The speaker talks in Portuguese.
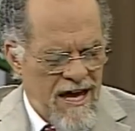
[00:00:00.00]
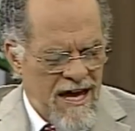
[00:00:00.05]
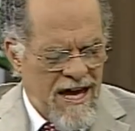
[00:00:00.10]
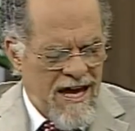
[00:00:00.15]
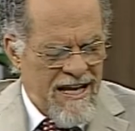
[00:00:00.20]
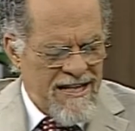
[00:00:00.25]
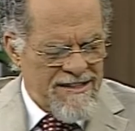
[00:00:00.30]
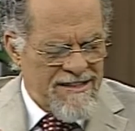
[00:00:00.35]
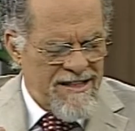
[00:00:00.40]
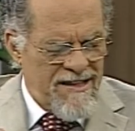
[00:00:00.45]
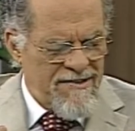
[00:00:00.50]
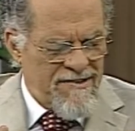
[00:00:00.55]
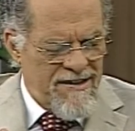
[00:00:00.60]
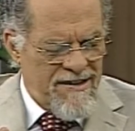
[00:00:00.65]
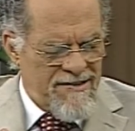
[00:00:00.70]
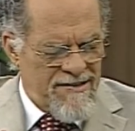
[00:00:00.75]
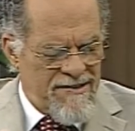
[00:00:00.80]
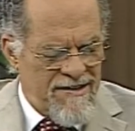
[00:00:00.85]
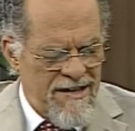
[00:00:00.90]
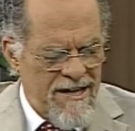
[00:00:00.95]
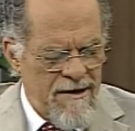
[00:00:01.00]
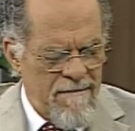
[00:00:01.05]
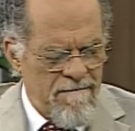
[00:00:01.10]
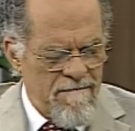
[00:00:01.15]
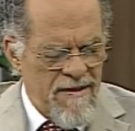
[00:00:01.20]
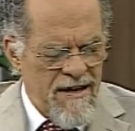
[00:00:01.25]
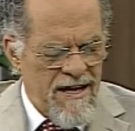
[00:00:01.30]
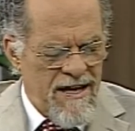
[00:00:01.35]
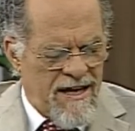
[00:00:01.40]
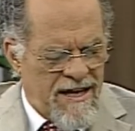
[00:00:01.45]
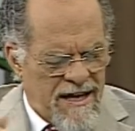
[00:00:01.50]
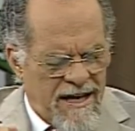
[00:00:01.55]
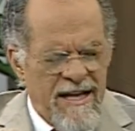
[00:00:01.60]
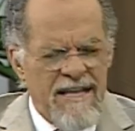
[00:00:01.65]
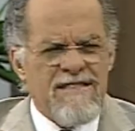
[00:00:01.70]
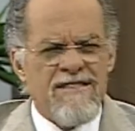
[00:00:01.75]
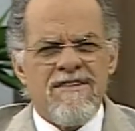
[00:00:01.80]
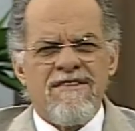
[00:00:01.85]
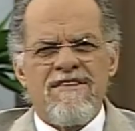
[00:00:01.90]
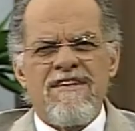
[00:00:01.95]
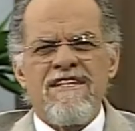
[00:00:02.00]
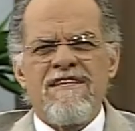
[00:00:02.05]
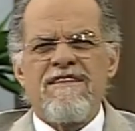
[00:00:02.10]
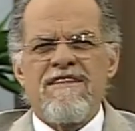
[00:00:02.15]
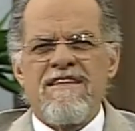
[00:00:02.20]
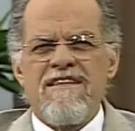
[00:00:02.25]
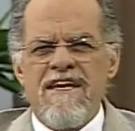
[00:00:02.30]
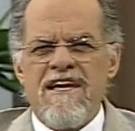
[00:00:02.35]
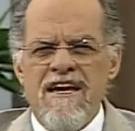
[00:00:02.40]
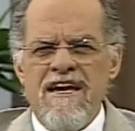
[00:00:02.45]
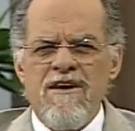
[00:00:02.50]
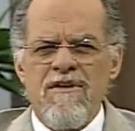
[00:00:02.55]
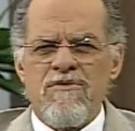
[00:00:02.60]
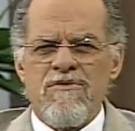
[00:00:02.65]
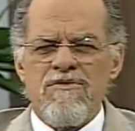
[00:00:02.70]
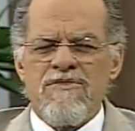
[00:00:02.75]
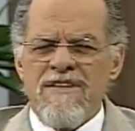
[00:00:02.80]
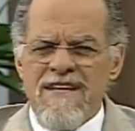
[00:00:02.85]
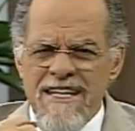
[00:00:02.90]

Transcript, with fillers: ele disse assim: credes em Deus,